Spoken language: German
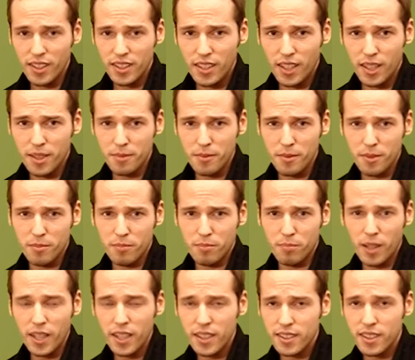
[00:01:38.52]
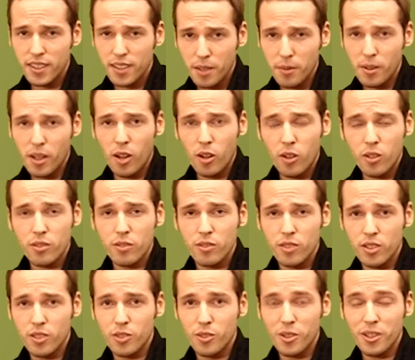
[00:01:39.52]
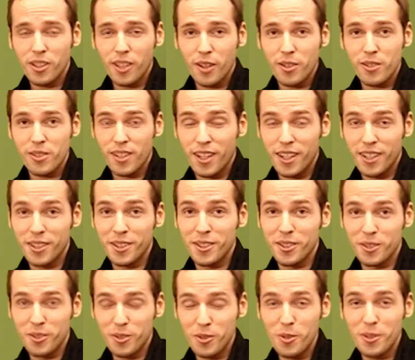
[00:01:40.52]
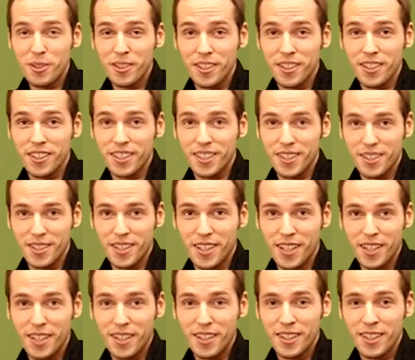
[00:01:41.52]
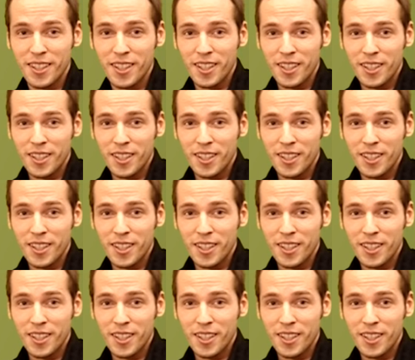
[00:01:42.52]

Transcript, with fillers: ja, Beilert hat aber auch äh, durchaus einige gute Ideen.